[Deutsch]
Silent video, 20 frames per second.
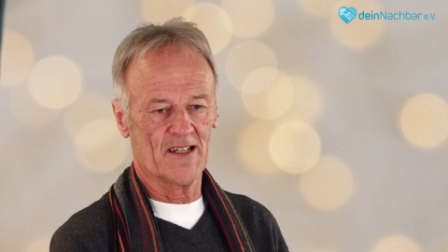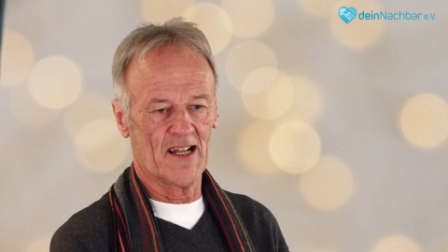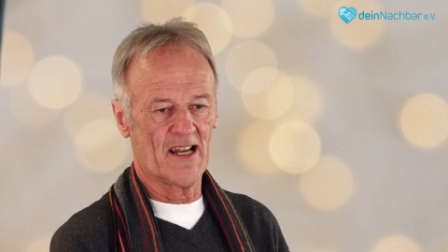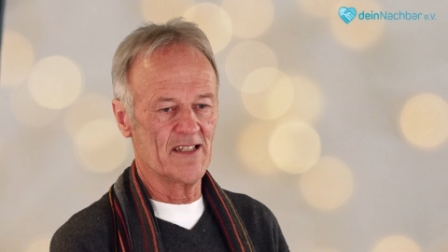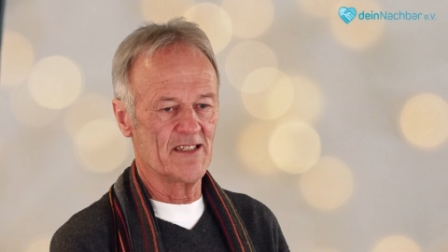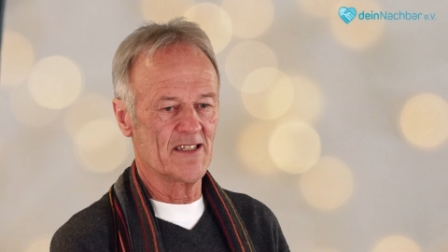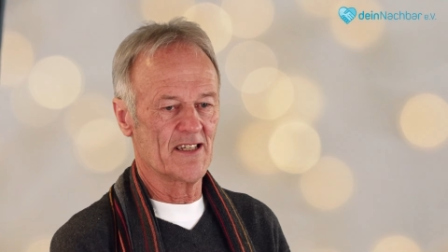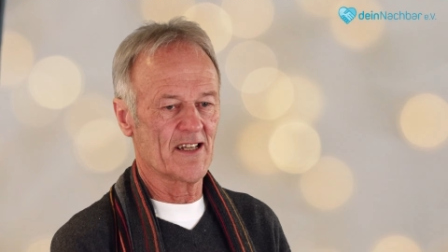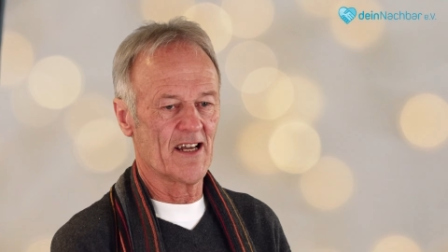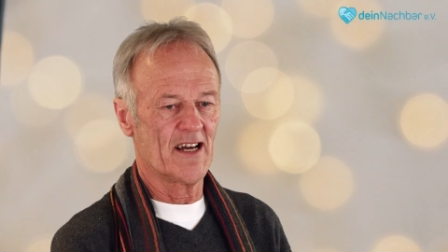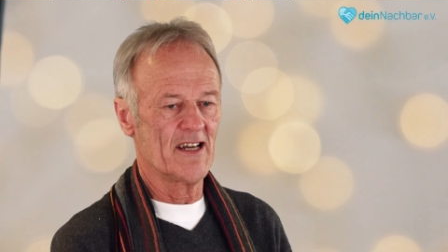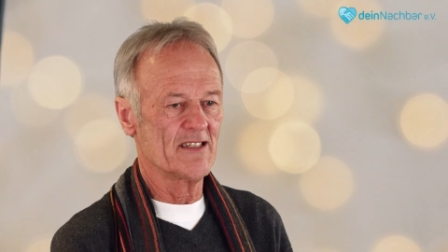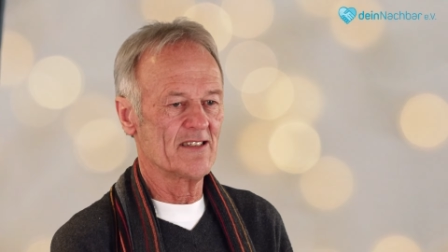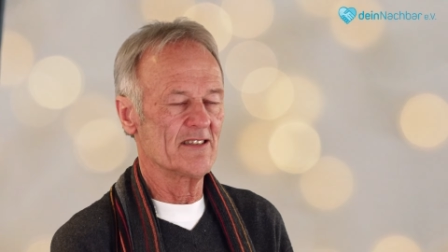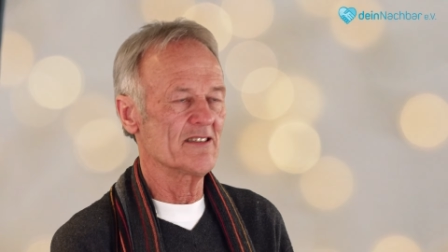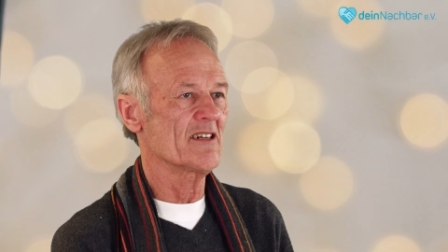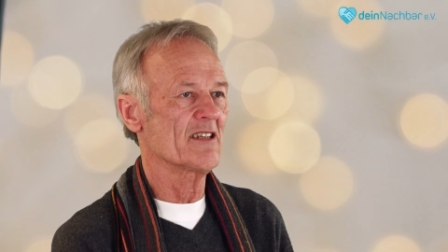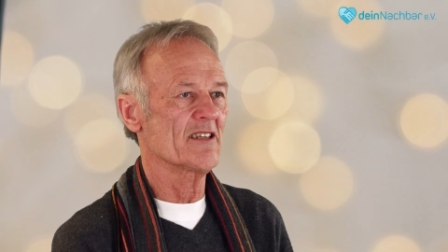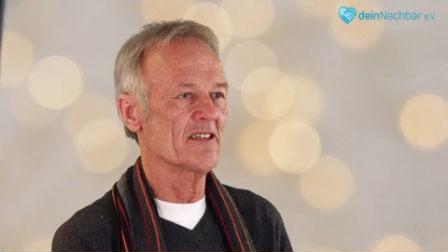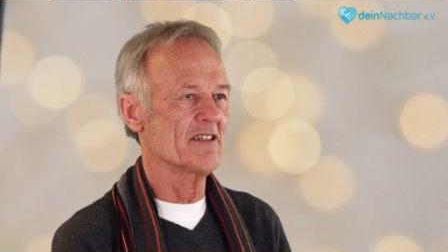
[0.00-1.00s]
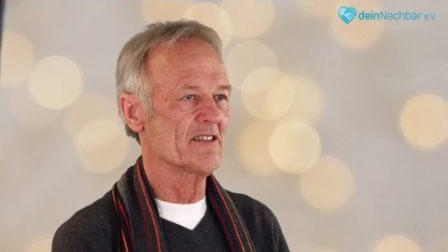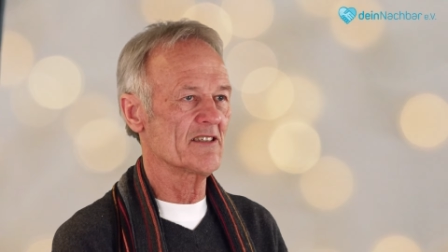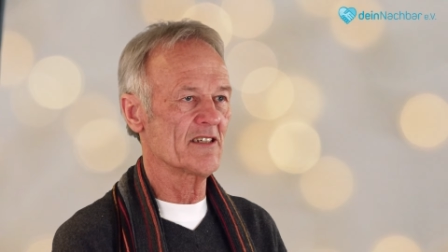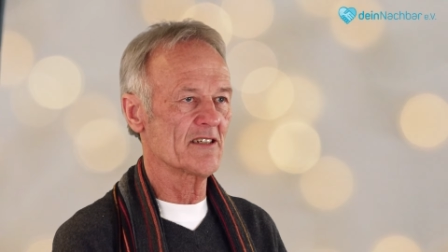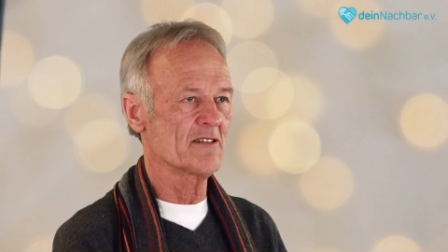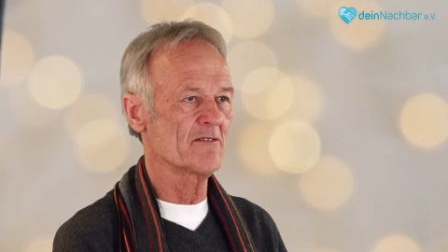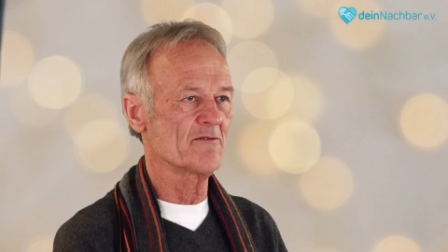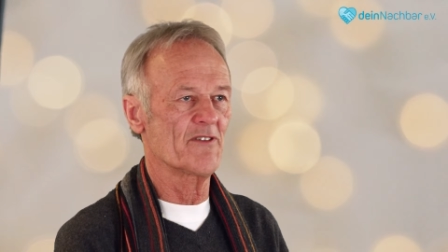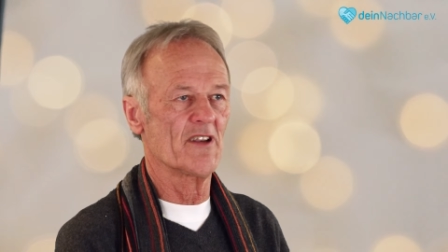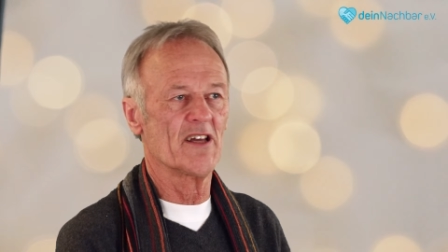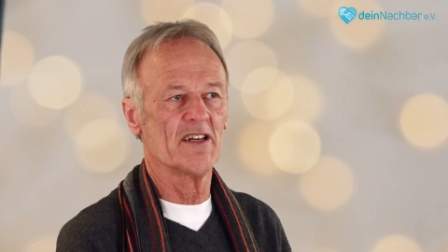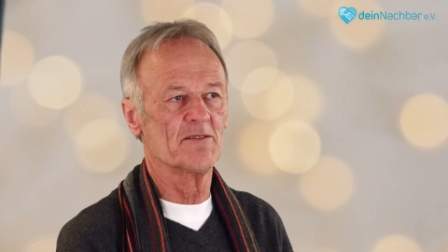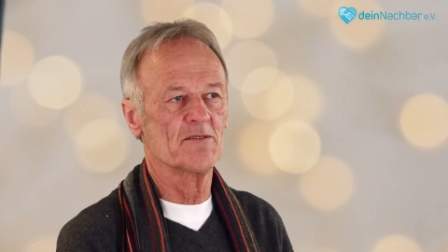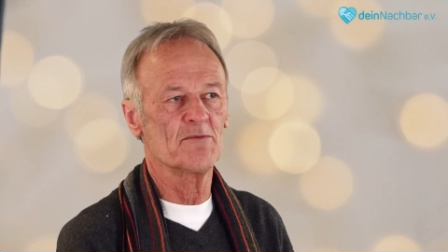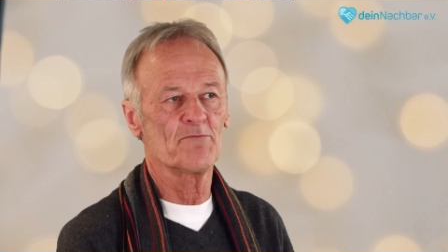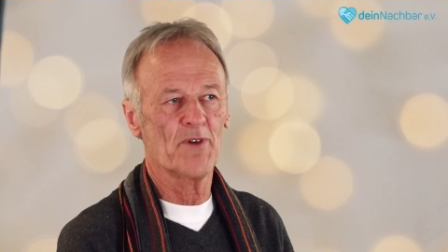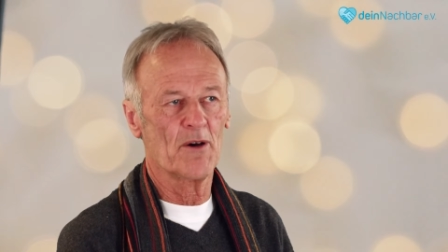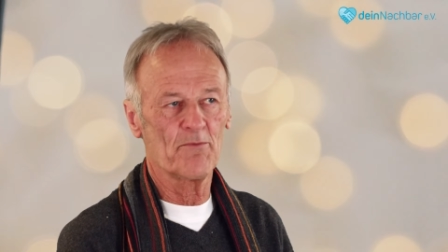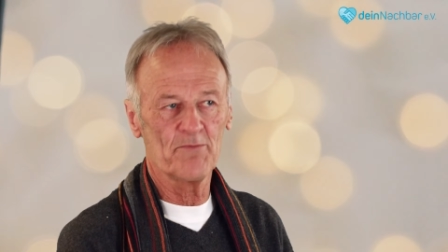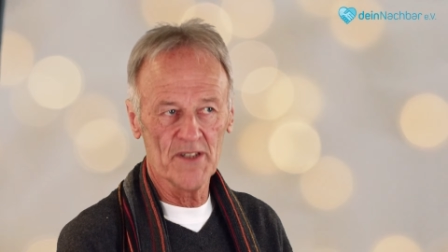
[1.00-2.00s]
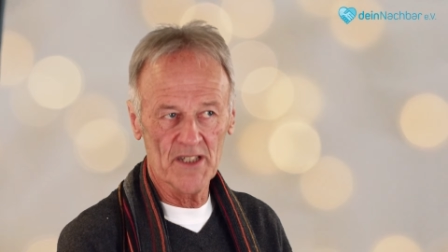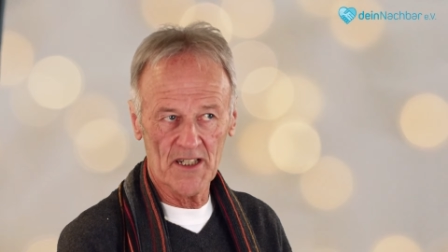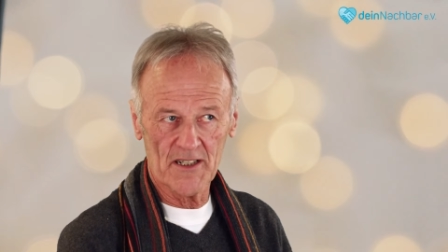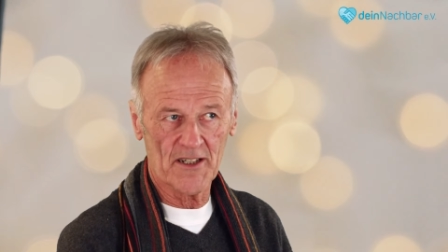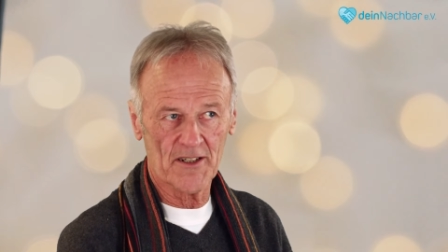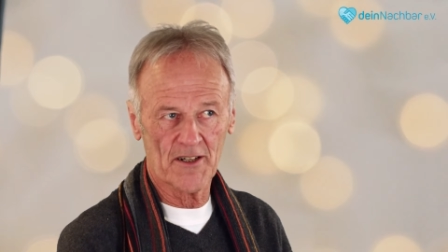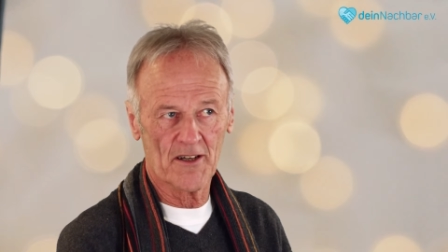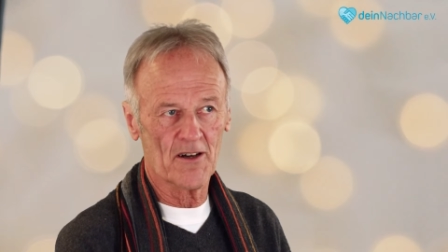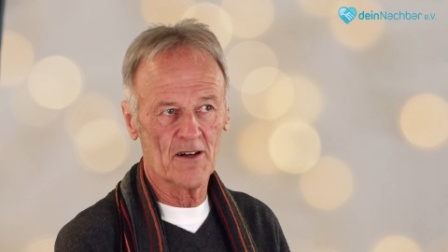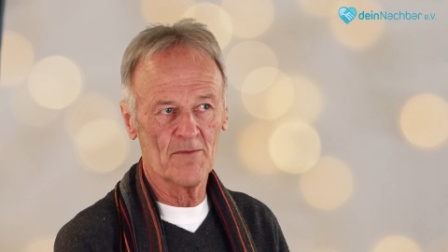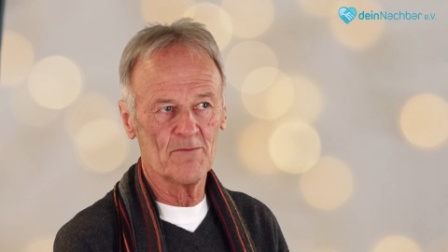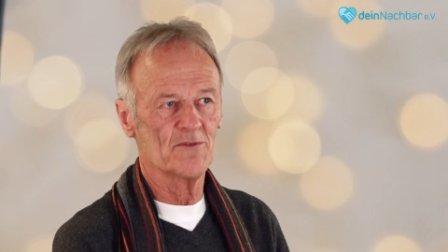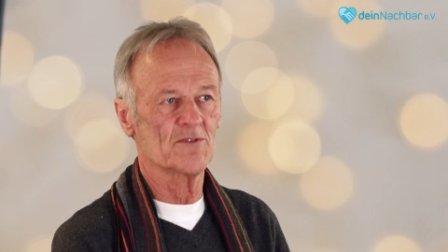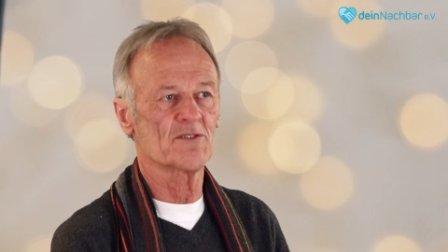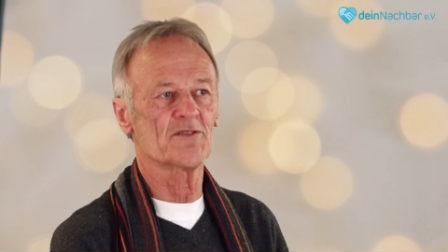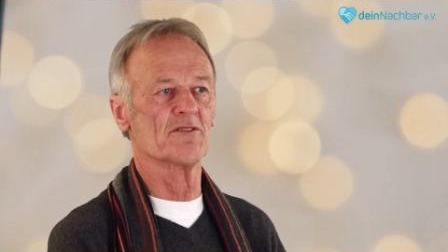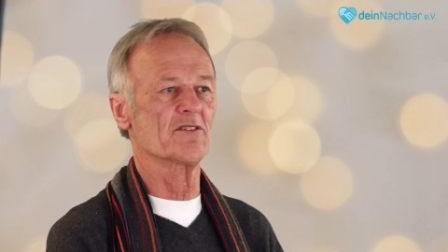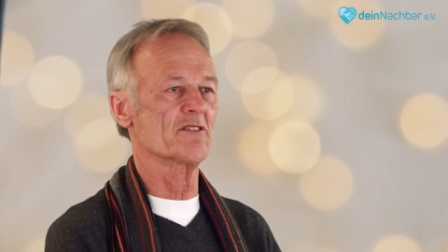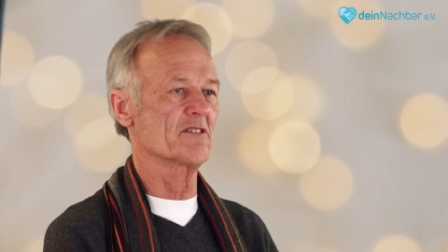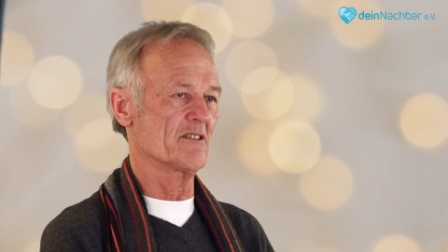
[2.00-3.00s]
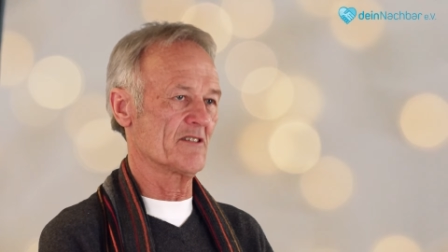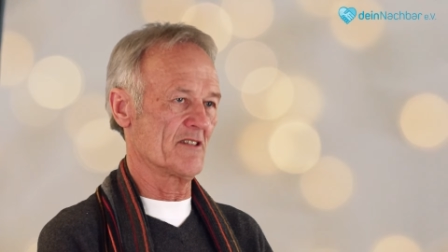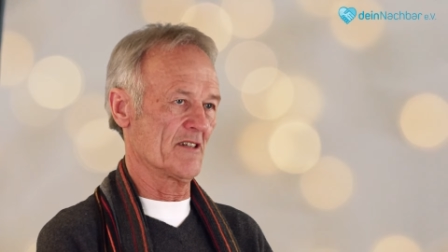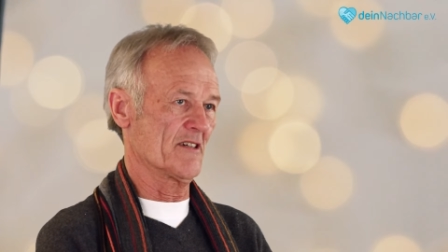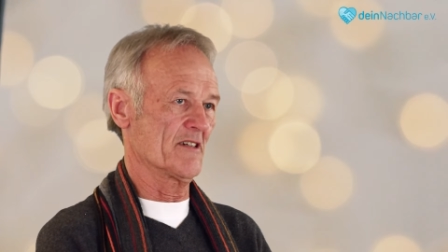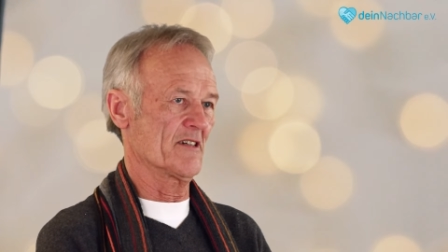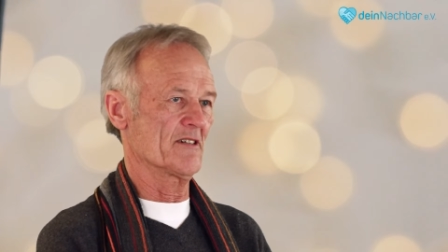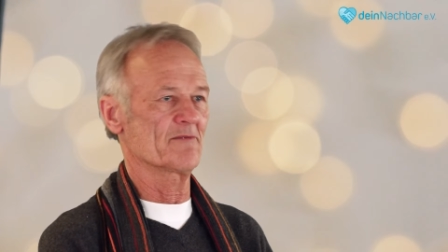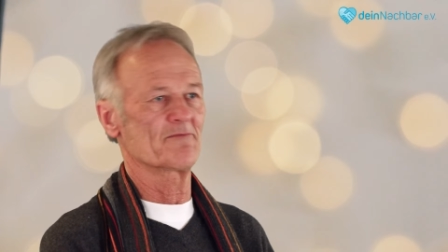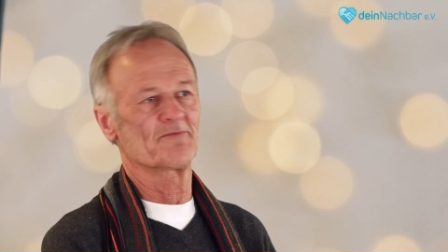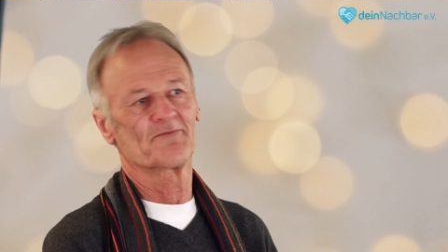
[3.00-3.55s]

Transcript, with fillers: Kleinigkeiten erledigen, vielleicht den Papierkram und solche Dinge.